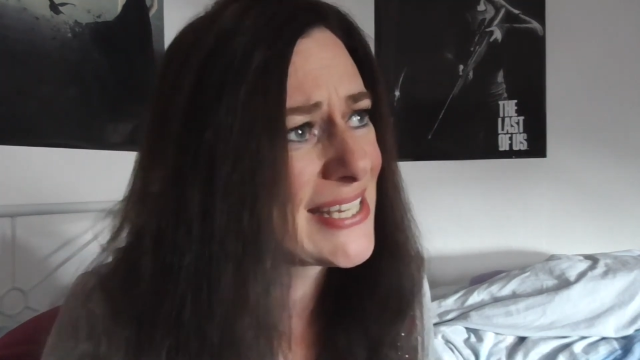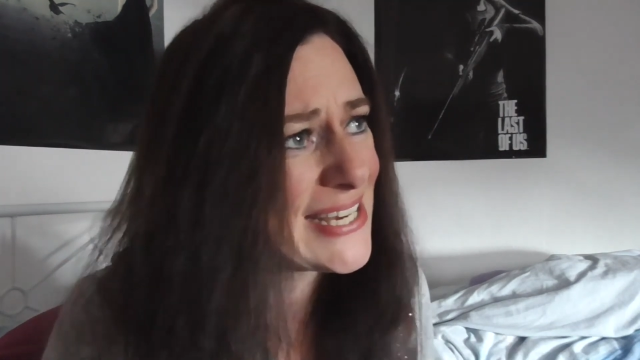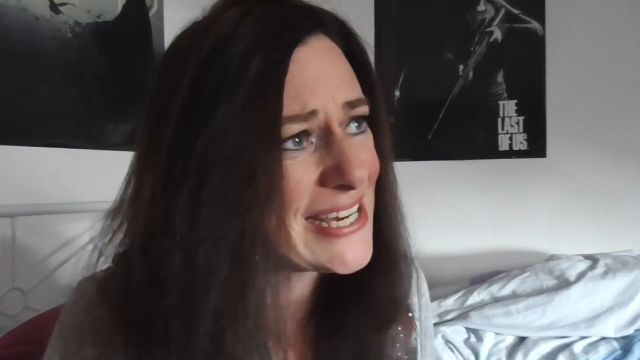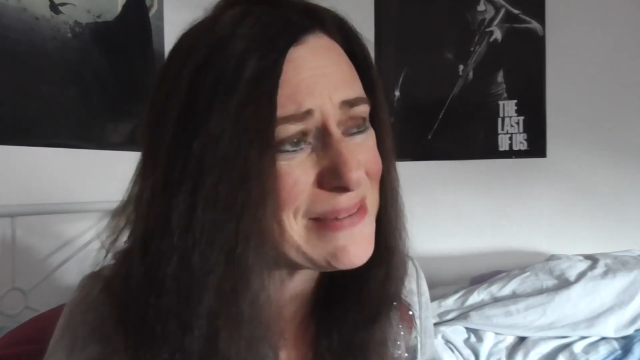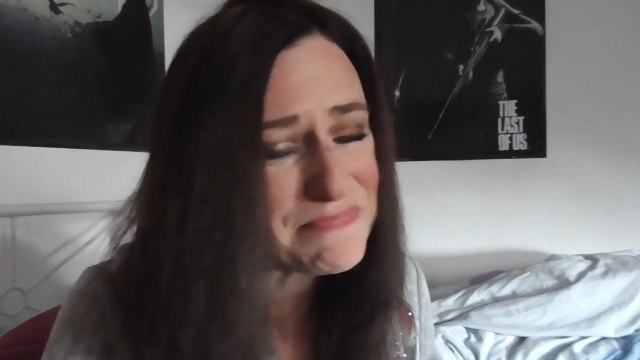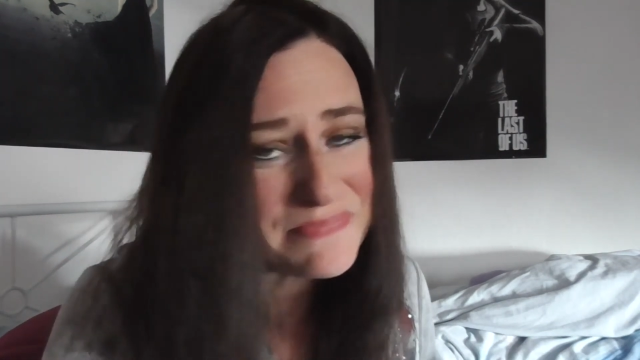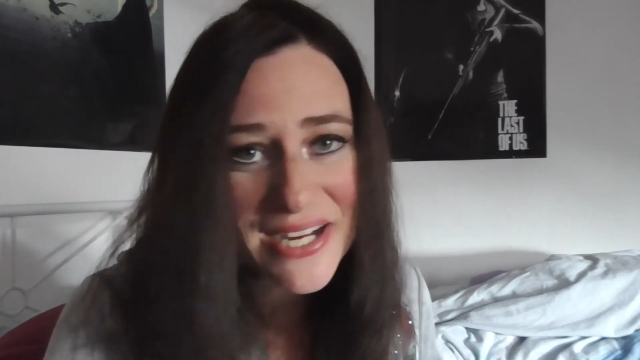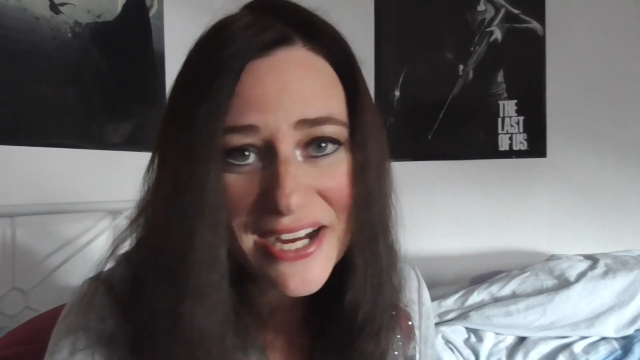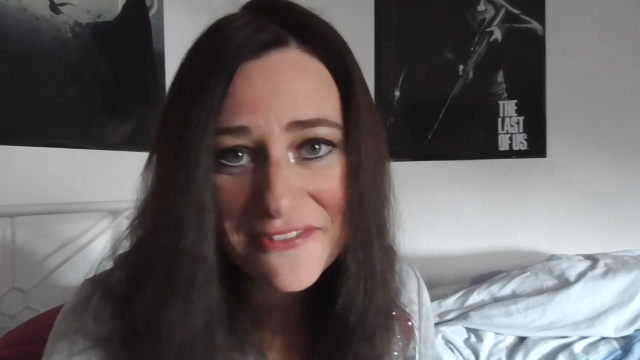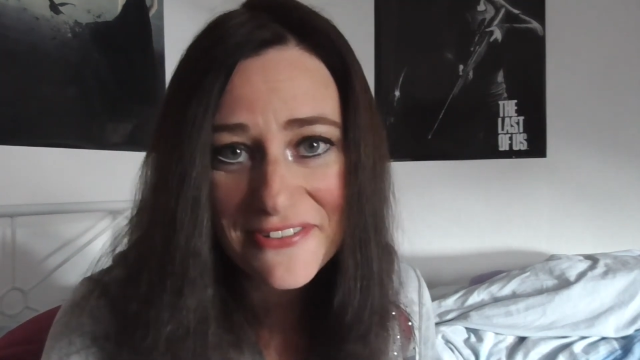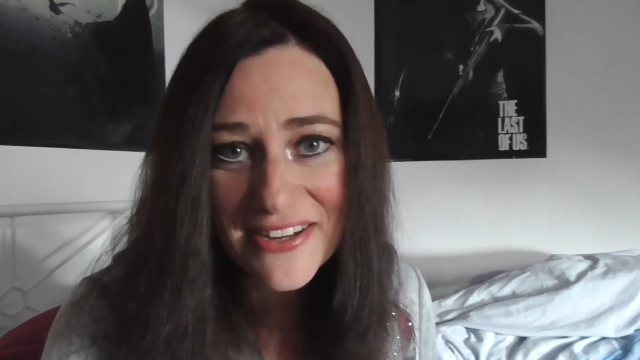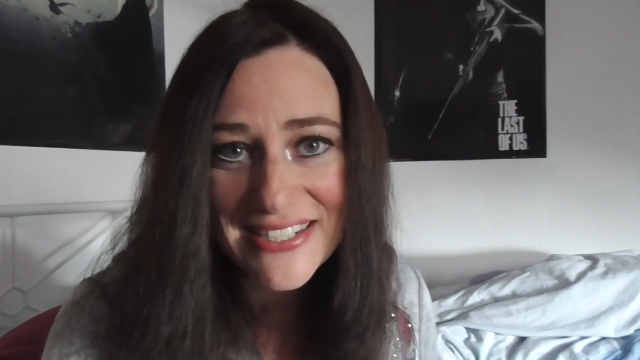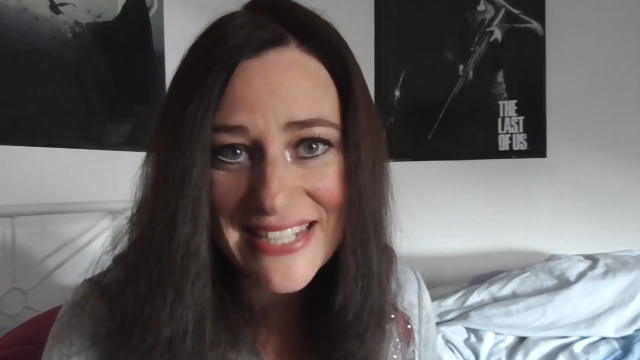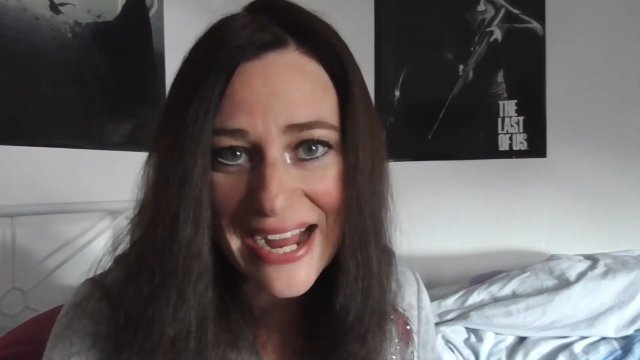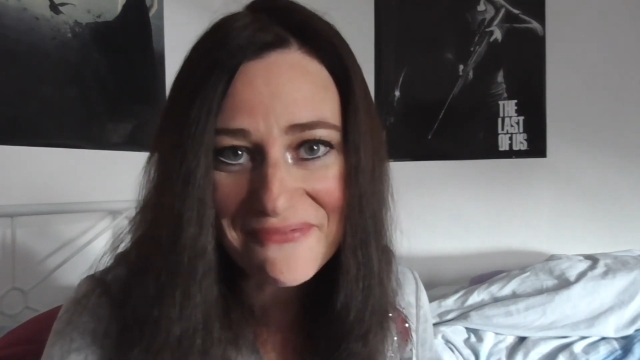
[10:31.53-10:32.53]
Tipp!
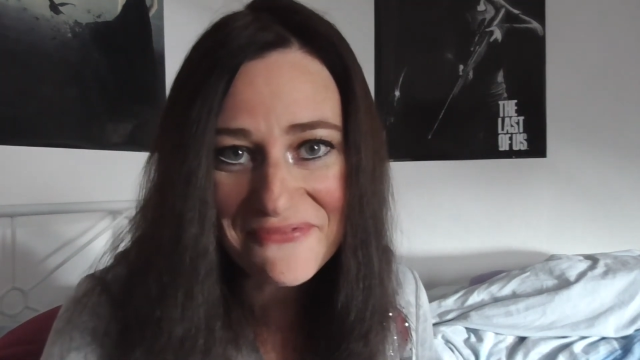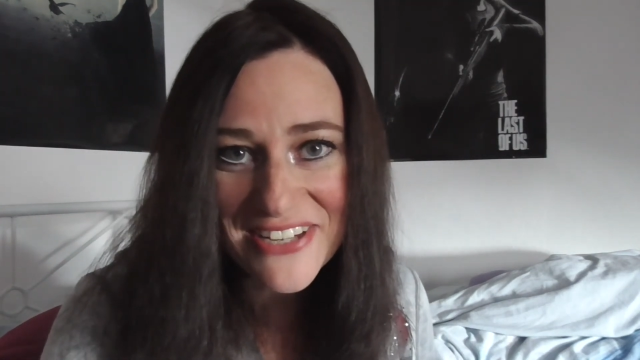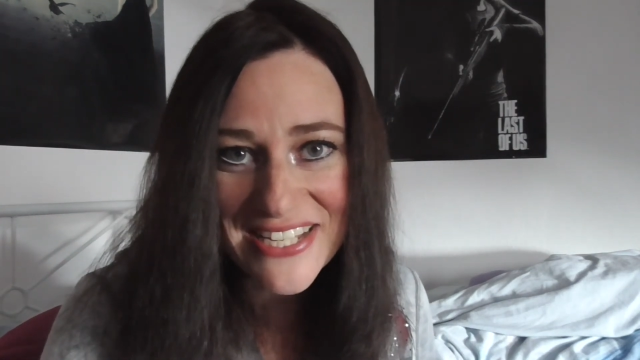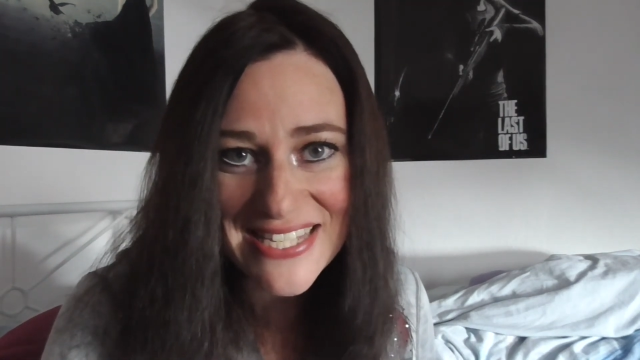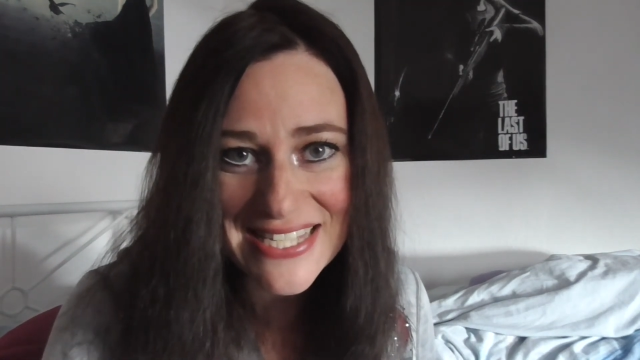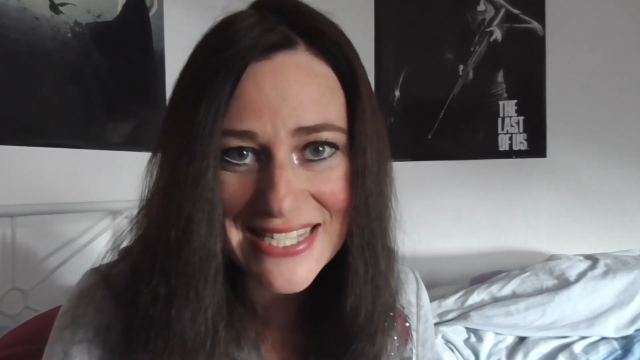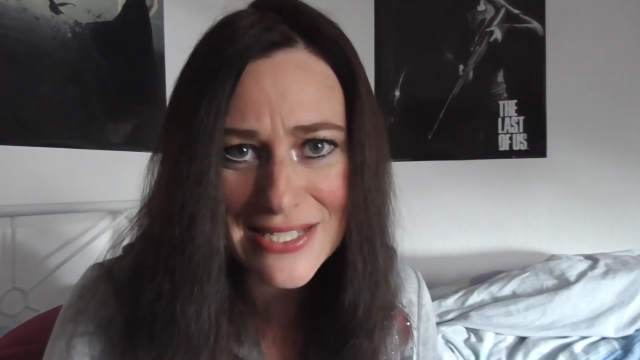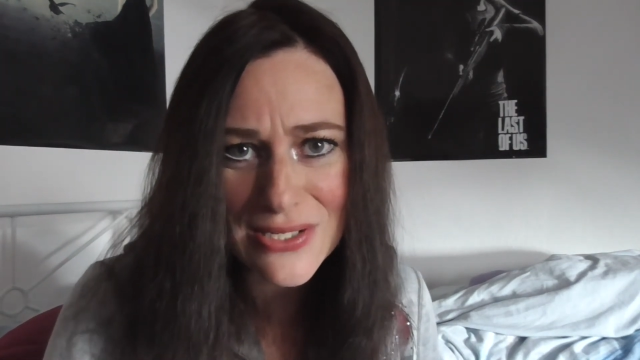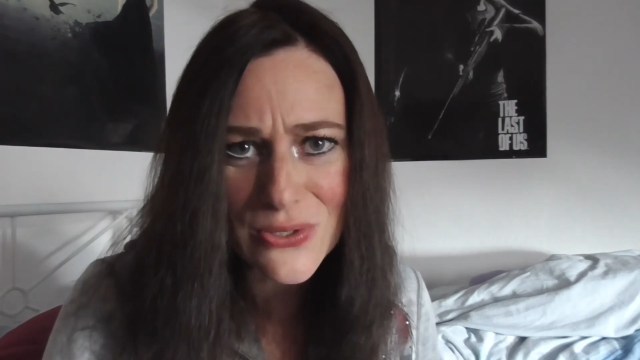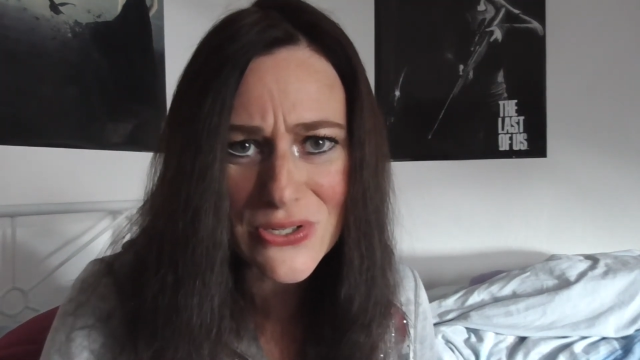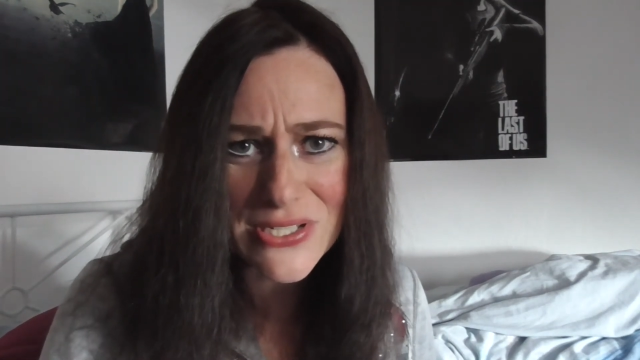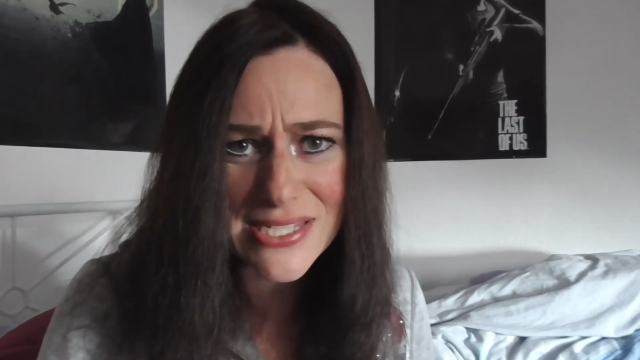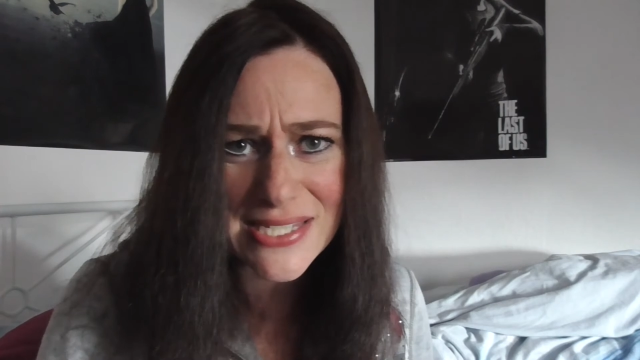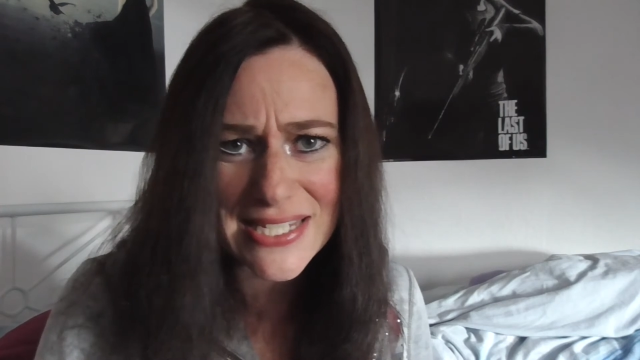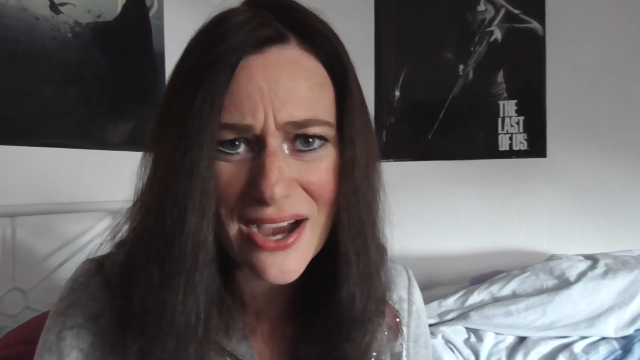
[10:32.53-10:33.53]
Verdammt, was ist los